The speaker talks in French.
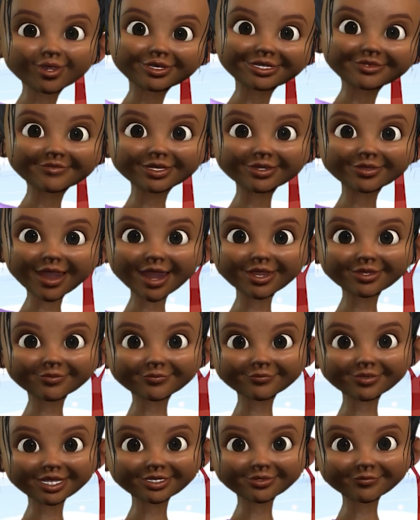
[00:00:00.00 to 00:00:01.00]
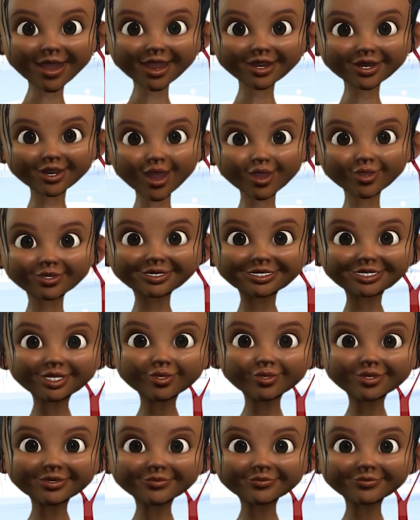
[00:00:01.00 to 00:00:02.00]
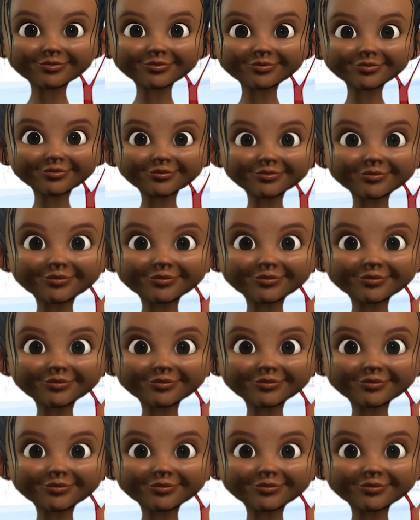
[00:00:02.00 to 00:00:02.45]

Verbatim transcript: de valeur, et merci pour ton écoute.